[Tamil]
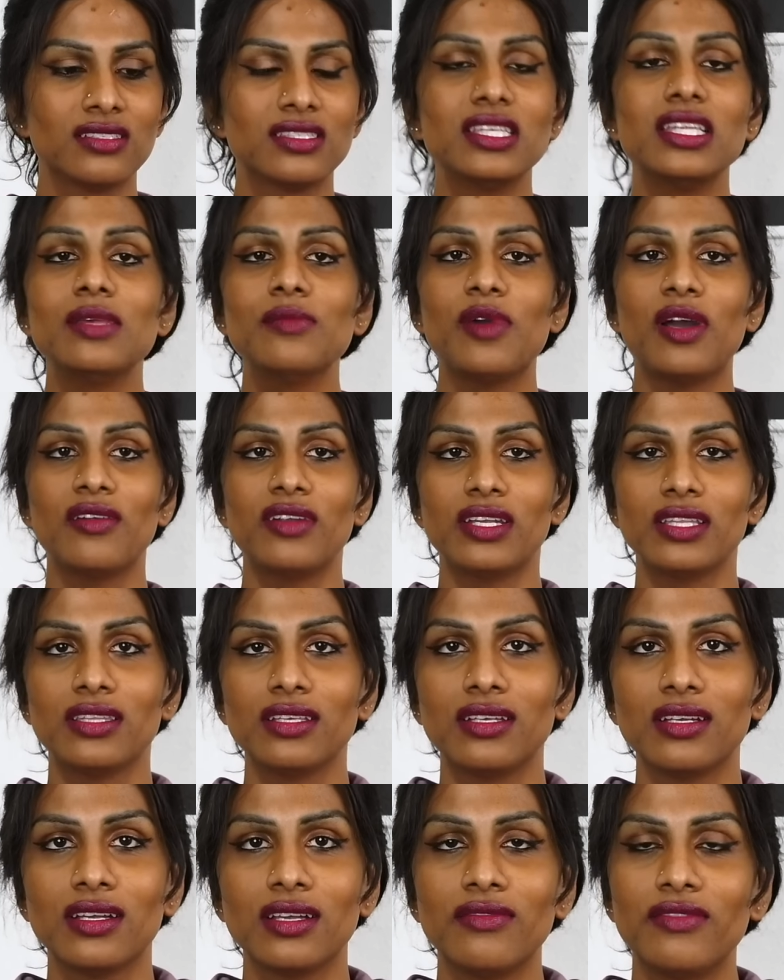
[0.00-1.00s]
சினிமாவை
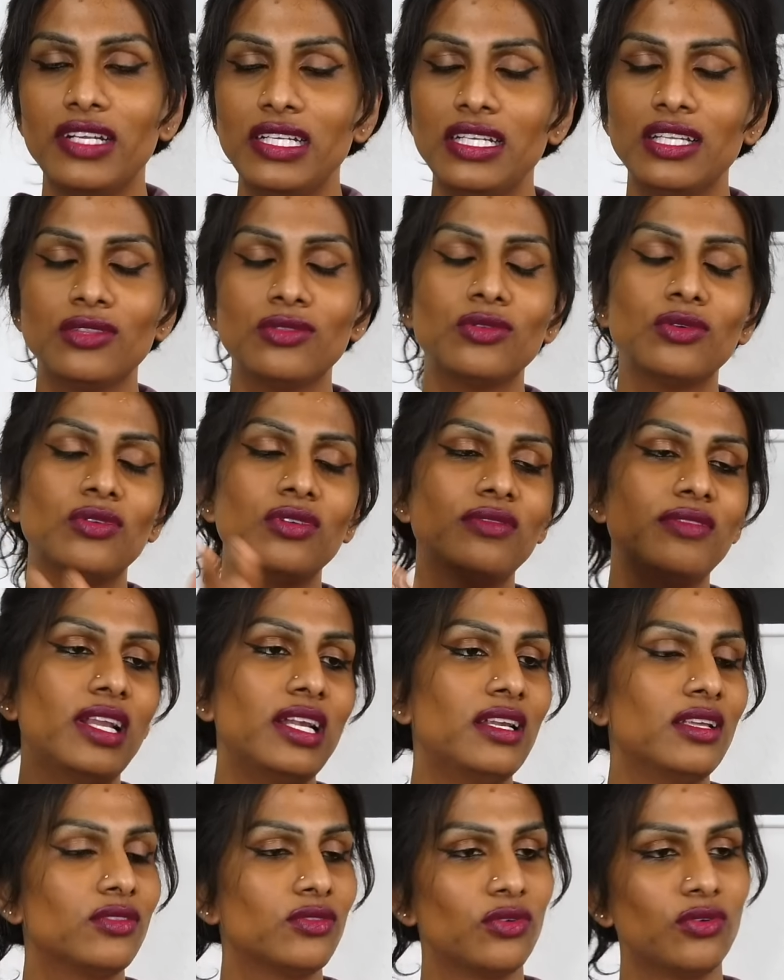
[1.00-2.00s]
எடுத்துக்கோங்க வெள்ளத்தோல்
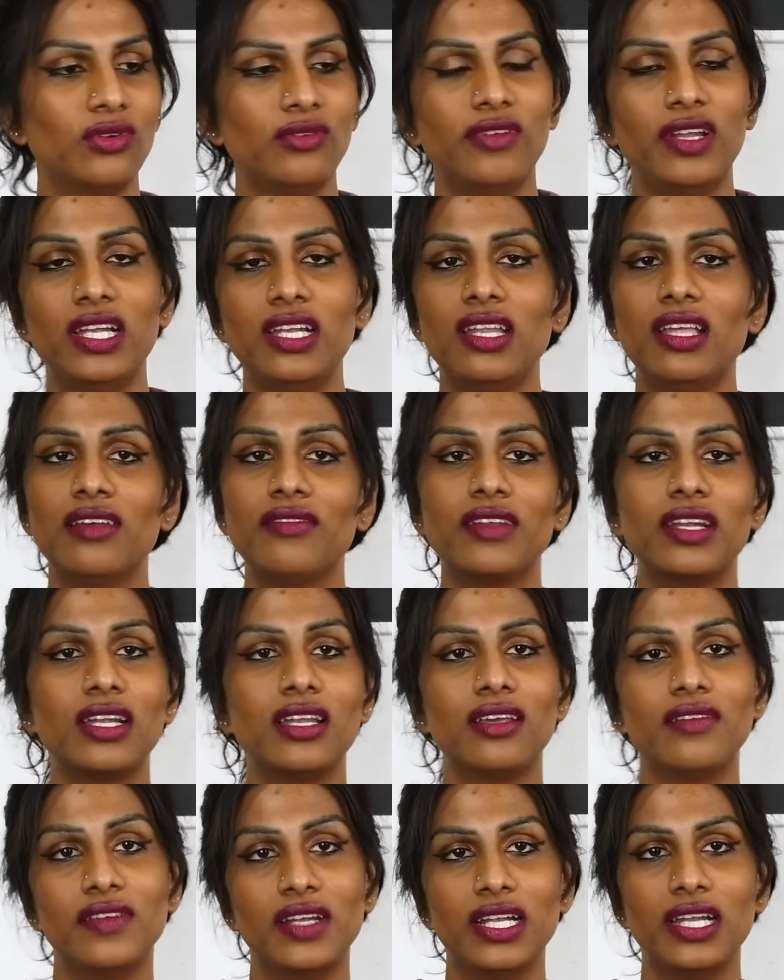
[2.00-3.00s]
வெள்ளத்தோல் வெள்ளை
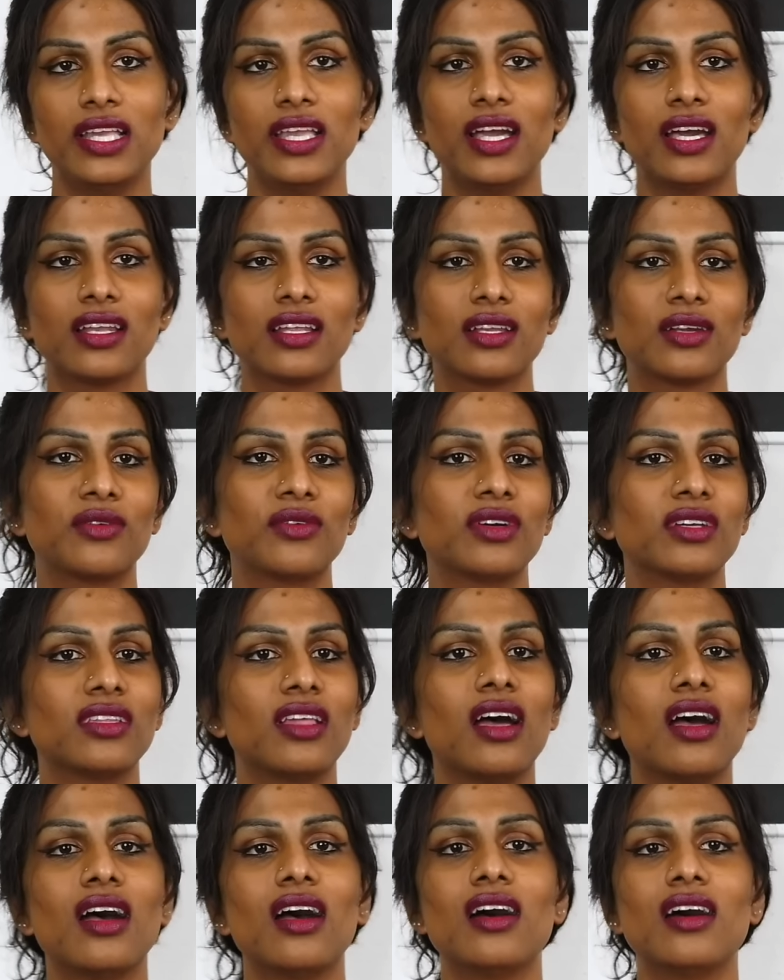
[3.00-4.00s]
வெள்ளை வெள்ளையா இருக்கிறவங்க
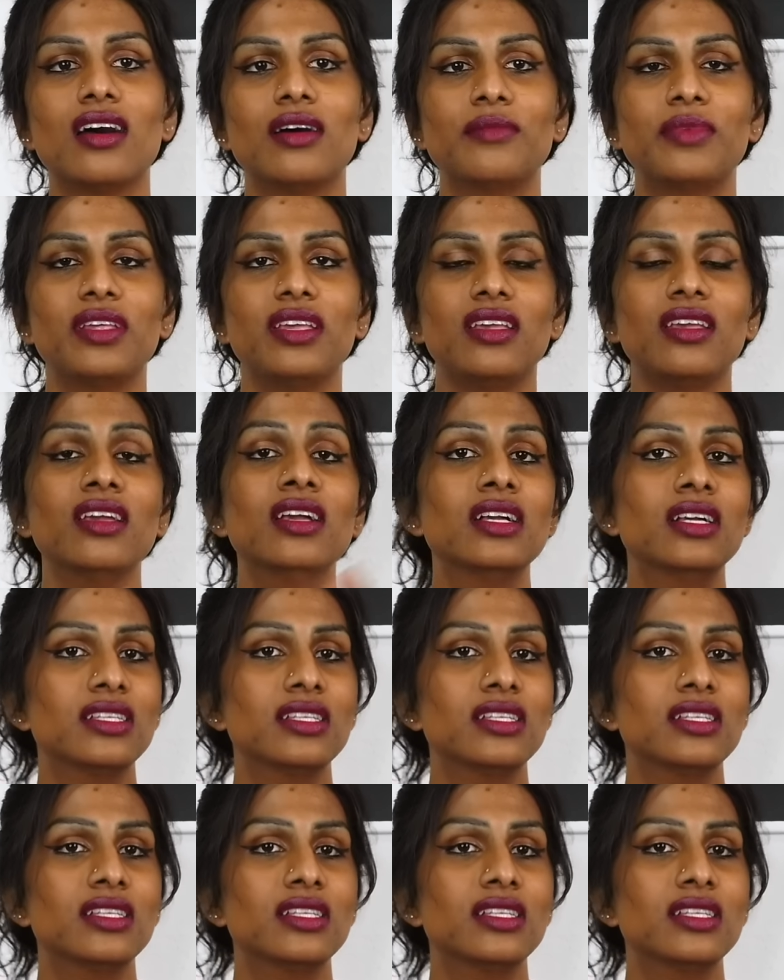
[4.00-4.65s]
தான் அப்படியே